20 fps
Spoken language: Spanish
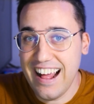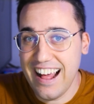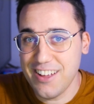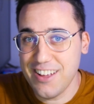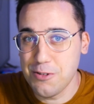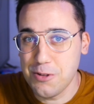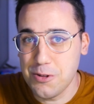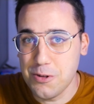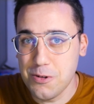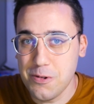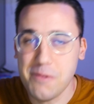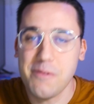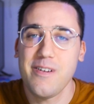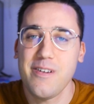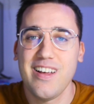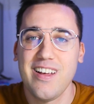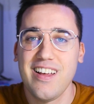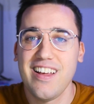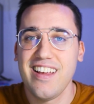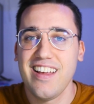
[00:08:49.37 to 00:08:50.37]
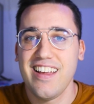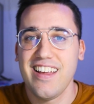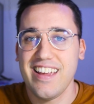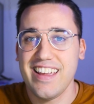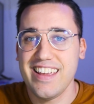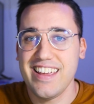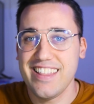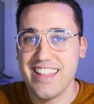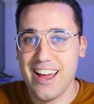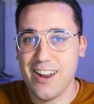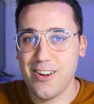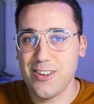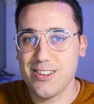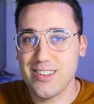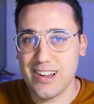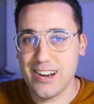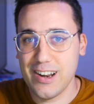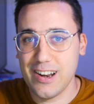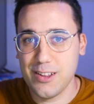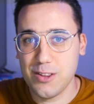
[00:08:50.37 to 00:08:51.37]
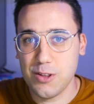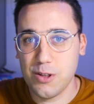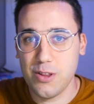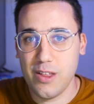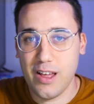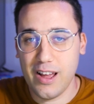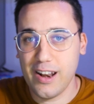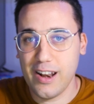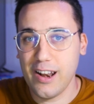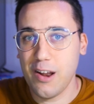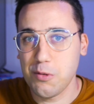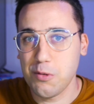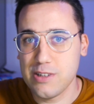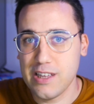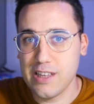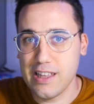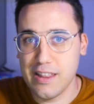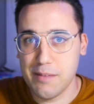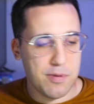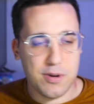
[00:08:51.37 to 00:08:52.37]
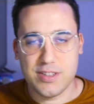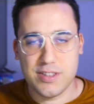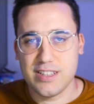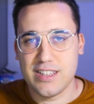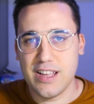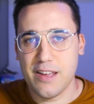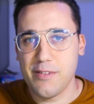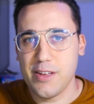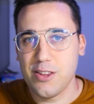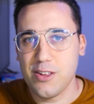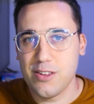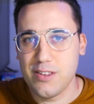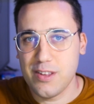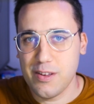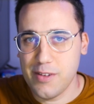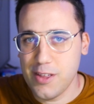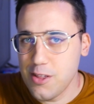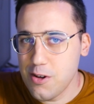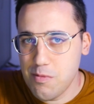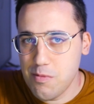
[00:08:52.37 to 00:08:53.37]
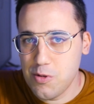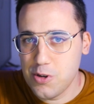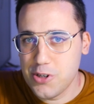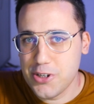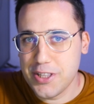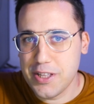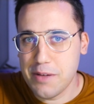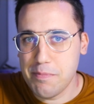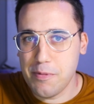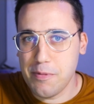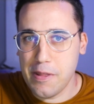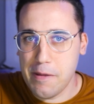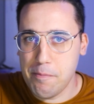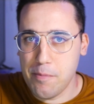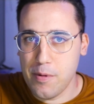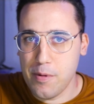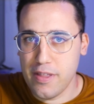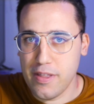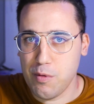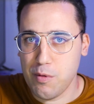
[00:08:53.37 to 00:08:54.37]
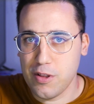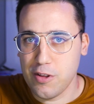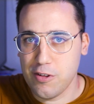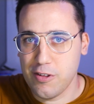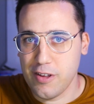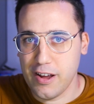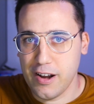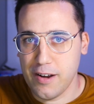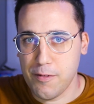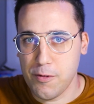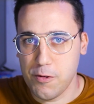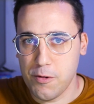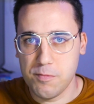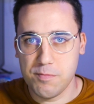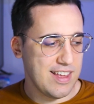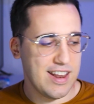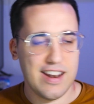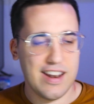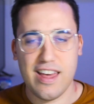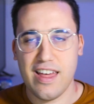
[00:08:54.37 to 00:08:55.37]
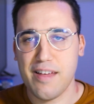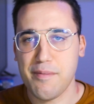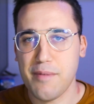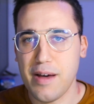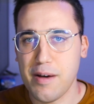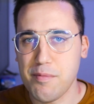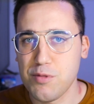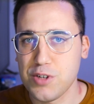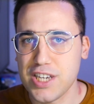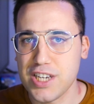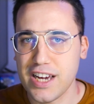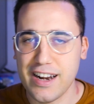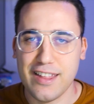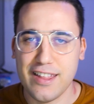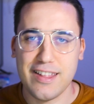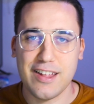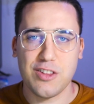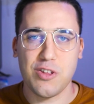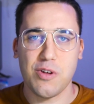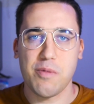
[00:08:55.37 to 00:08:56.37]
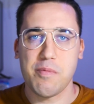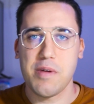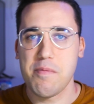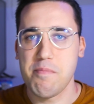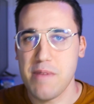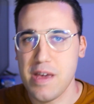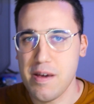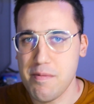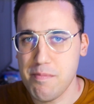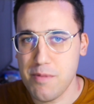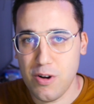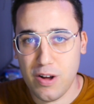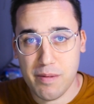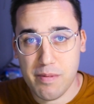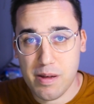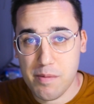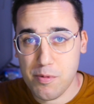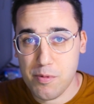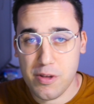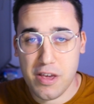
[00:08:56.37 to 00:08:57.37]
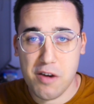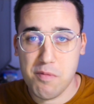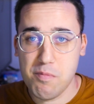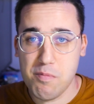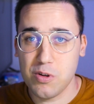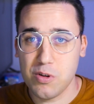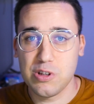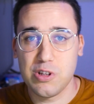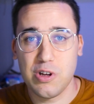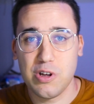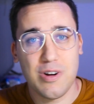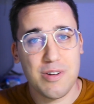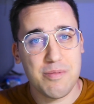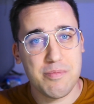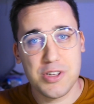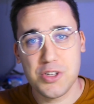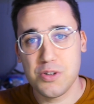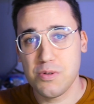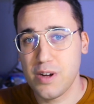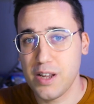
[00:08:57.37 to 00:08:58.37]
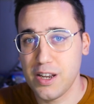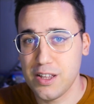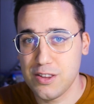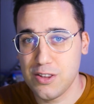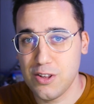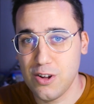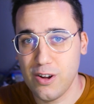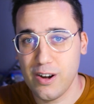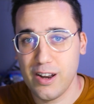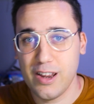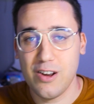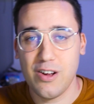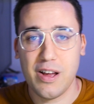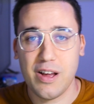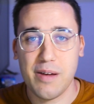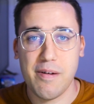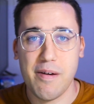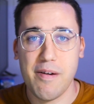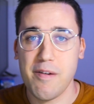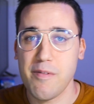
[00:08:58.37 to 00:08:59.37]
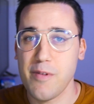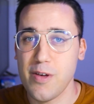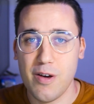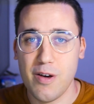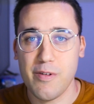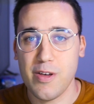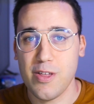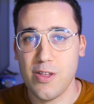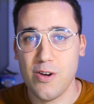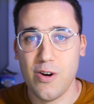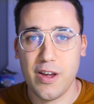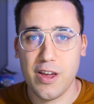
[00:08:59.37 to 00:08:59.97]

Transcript: a YouTube y dejaros este granito de arena a ustedes, por si estáis viendo este vídeo mucho tiempo después de cuando se grabó. Nada más, muchas gracias a todos mis miembros que me apoyáis un montón, mis suscriptores y los que me veis vídeo a vídeo. Os